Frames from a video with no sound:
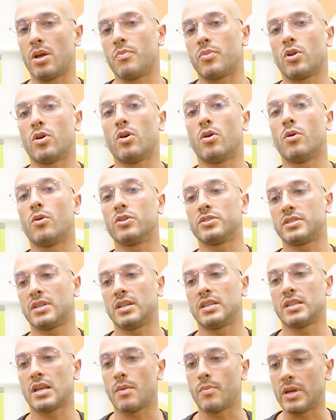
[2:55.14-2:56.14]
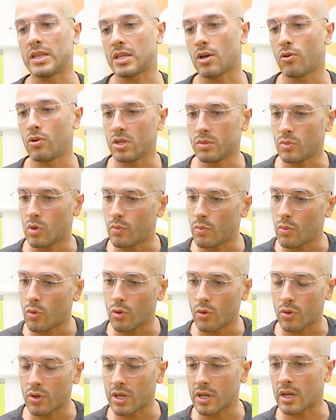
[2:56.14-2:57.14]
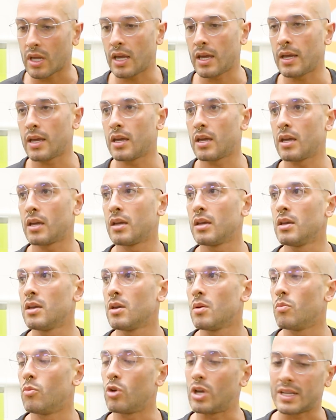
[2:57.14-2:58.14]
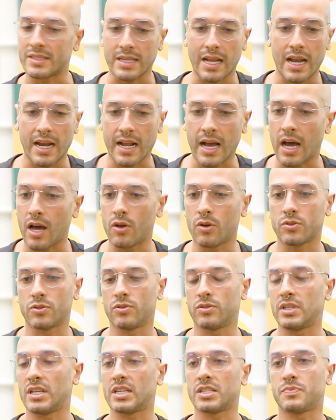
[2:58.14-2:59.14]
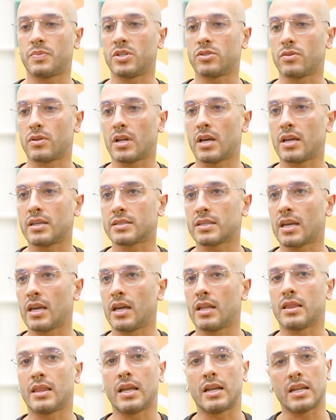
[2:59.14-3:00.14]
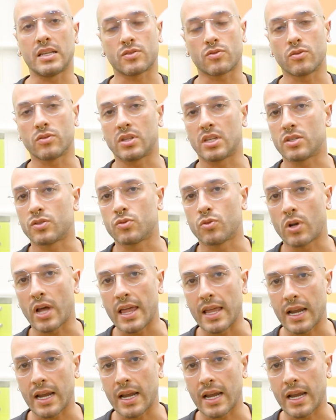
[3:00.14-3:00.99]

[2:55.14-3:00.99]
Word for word: ejemplo vos tenés el metabolismo muy, eh, muy acelerado, sos de esas personas que tenés con textura